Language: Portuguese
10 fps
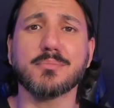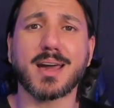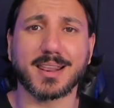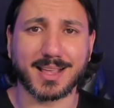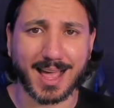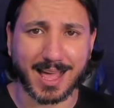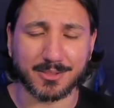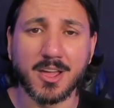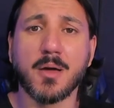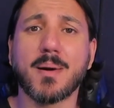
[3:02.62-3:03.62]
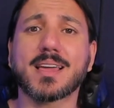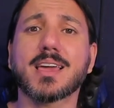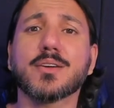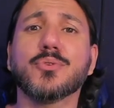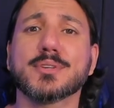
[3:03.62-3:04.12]
marcado. Mas o
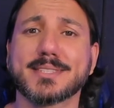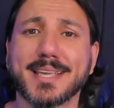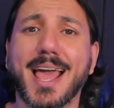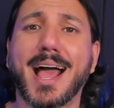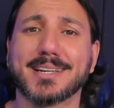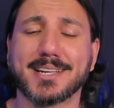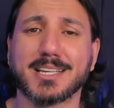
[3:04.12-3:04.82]
que, que você acha